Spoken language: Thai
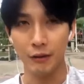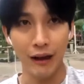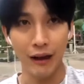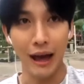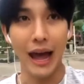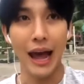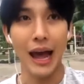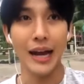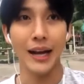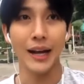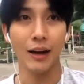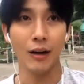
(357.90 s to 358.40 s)
แฟ
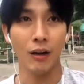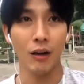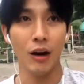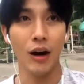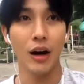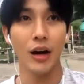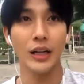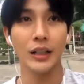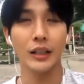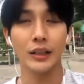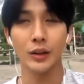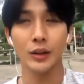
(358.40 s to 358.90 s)
นๆ ละค
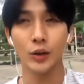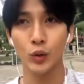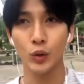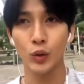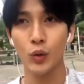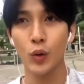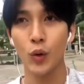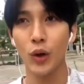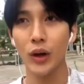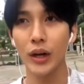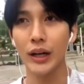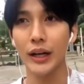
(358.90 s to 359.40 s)
ร
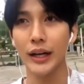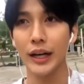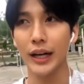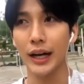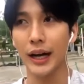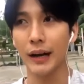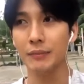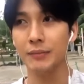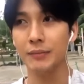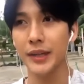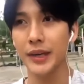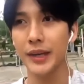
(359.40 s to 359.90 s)
ทุกๆ คนเลย
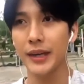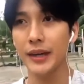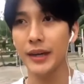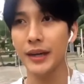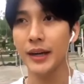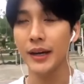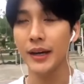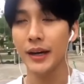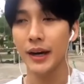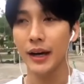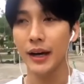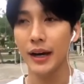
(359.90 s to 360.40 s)
นะครับที่
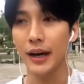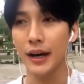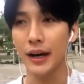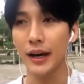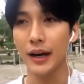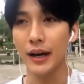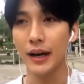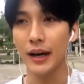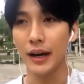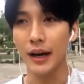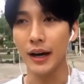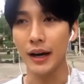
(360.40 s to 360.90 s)

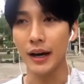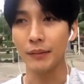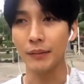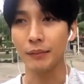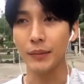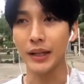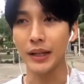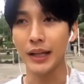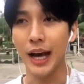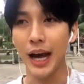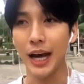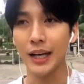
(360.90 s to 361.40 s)

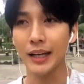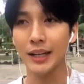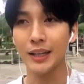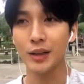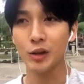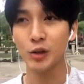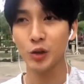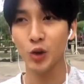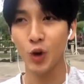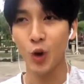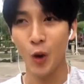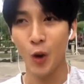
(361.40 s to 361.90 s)
มีทั้ง
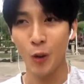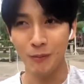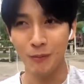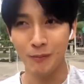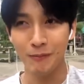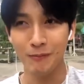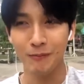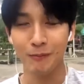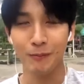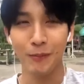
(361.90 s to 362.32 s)
ชม